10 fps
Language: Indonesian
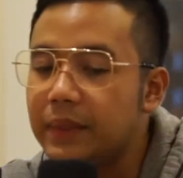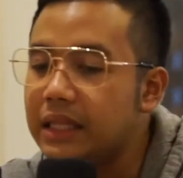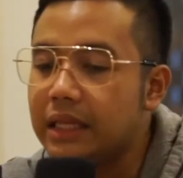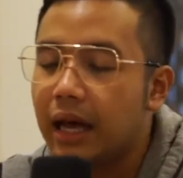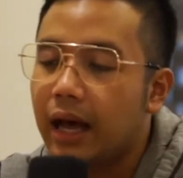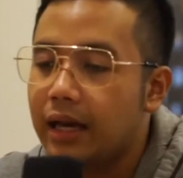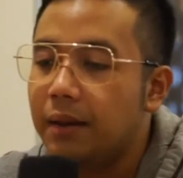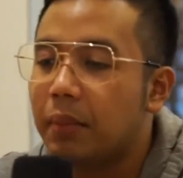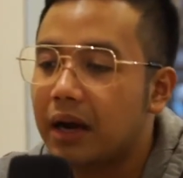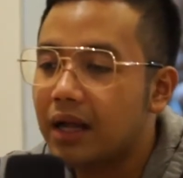Tapi tidak
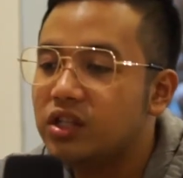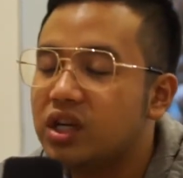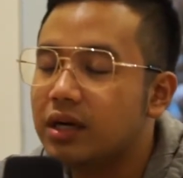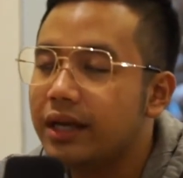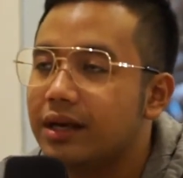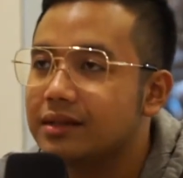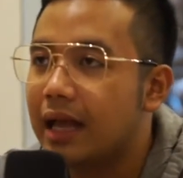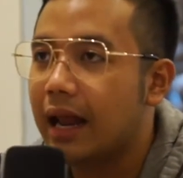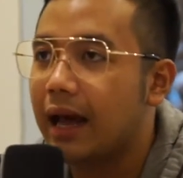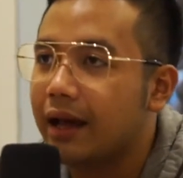ada pernah journey yang
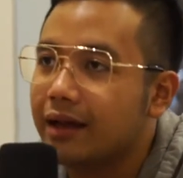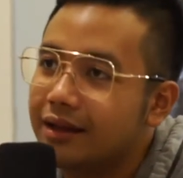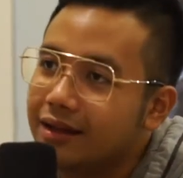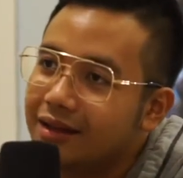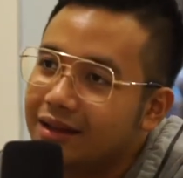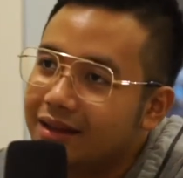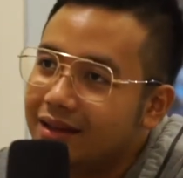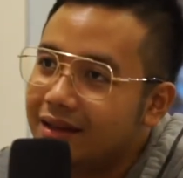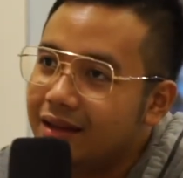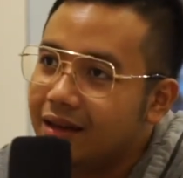salah. Ya,
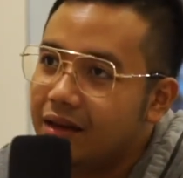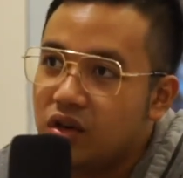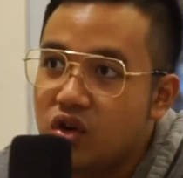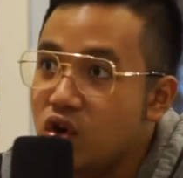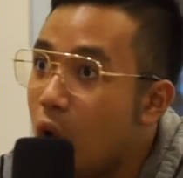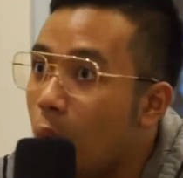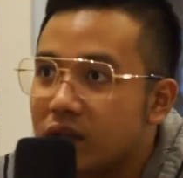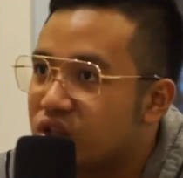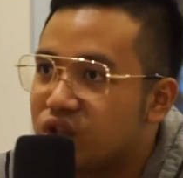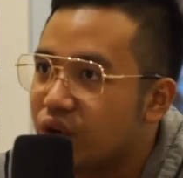setuju. No
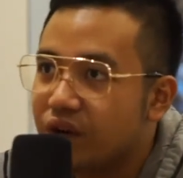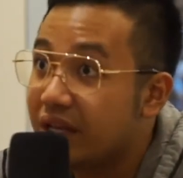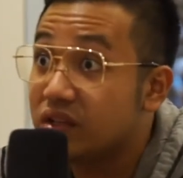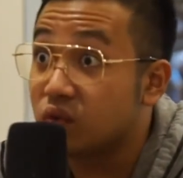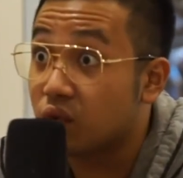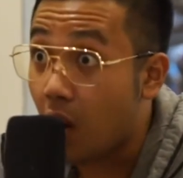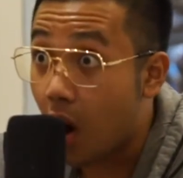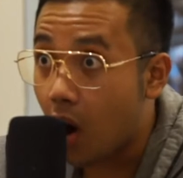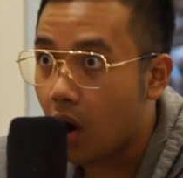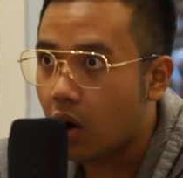one's journey is
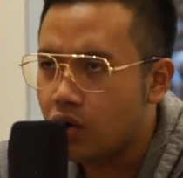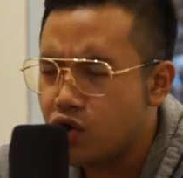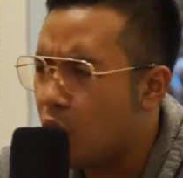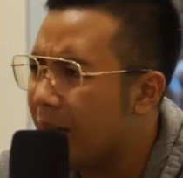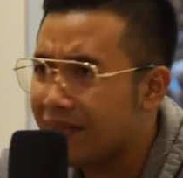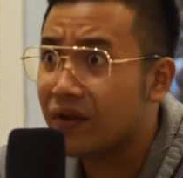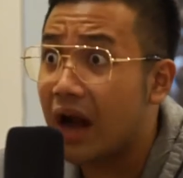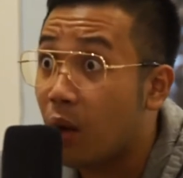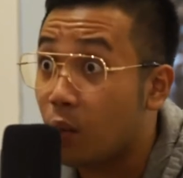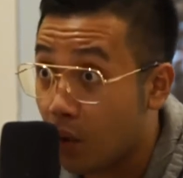wrong. Yeah. No
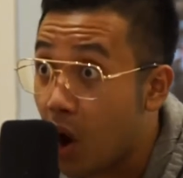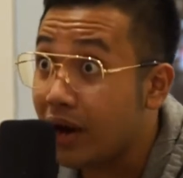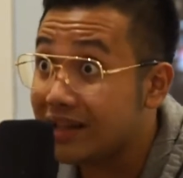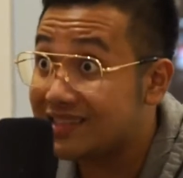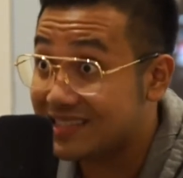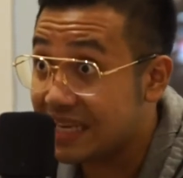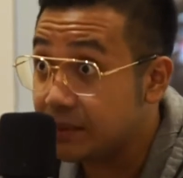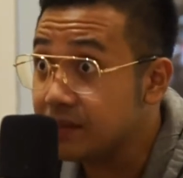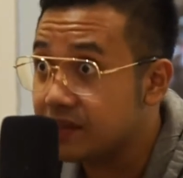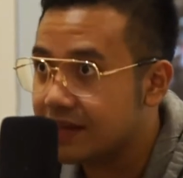matter how wrong it
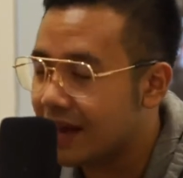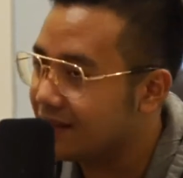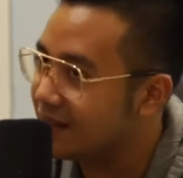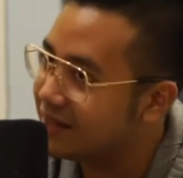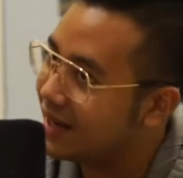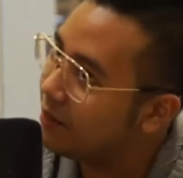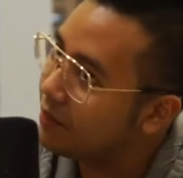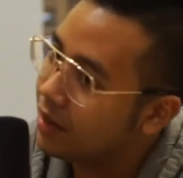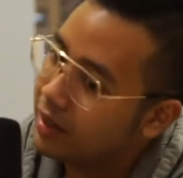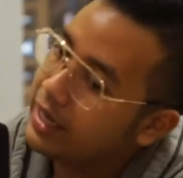seems at the
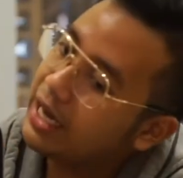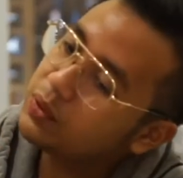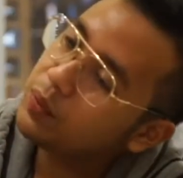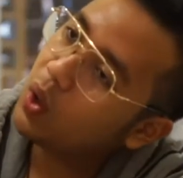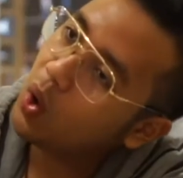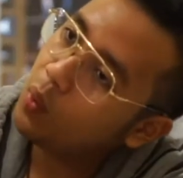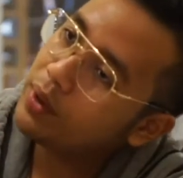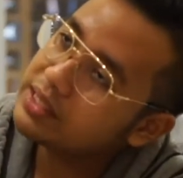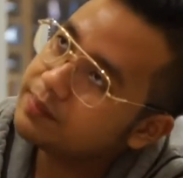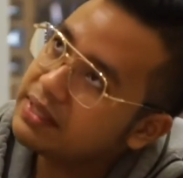time, it will
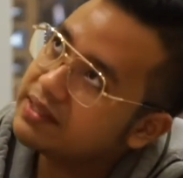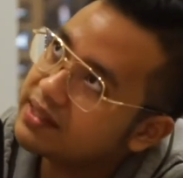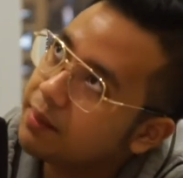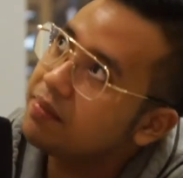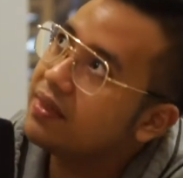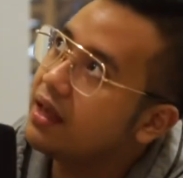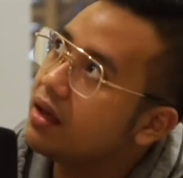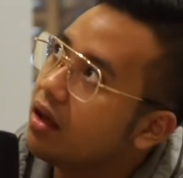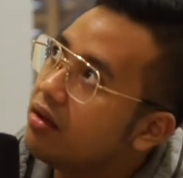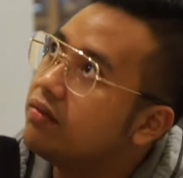always be
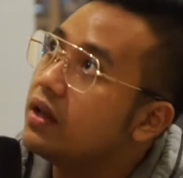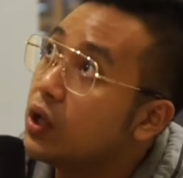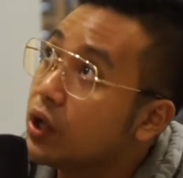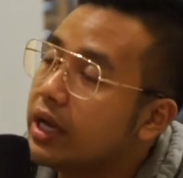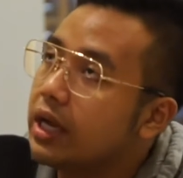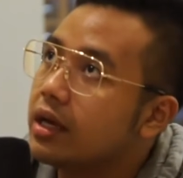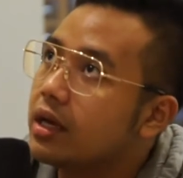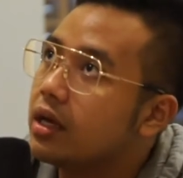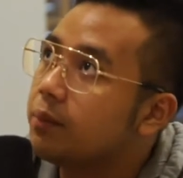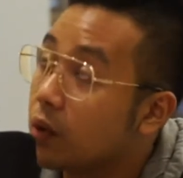something of a
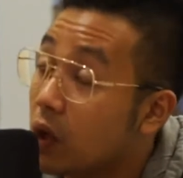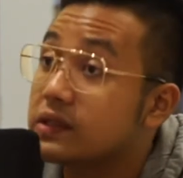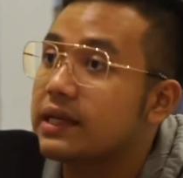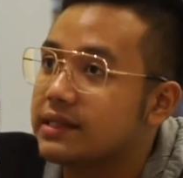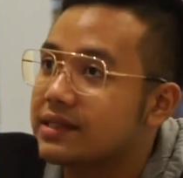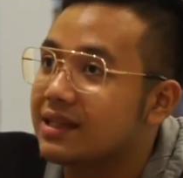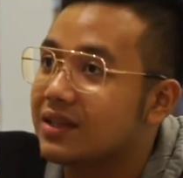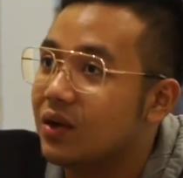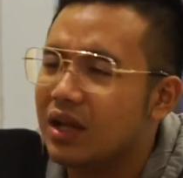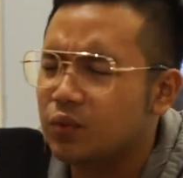learning process
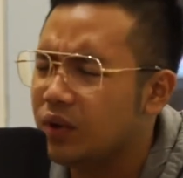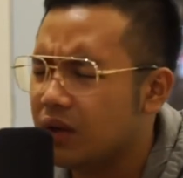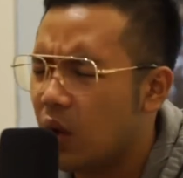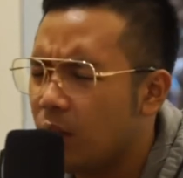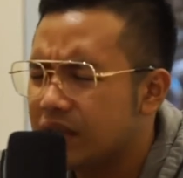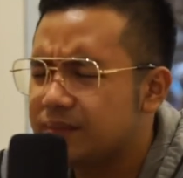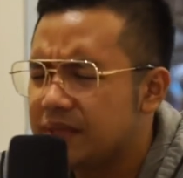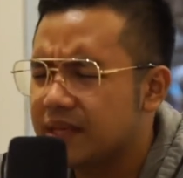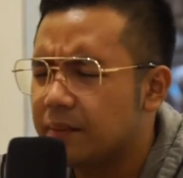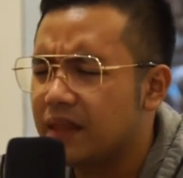gitu loh. It will
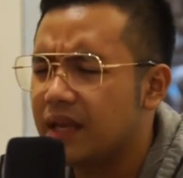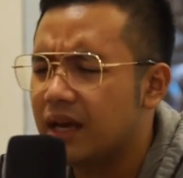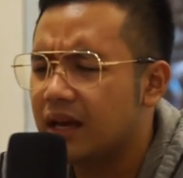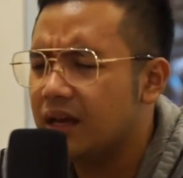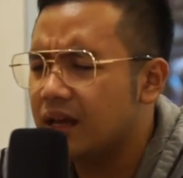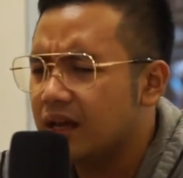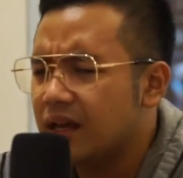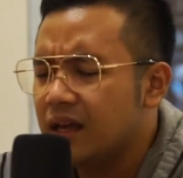always be something yang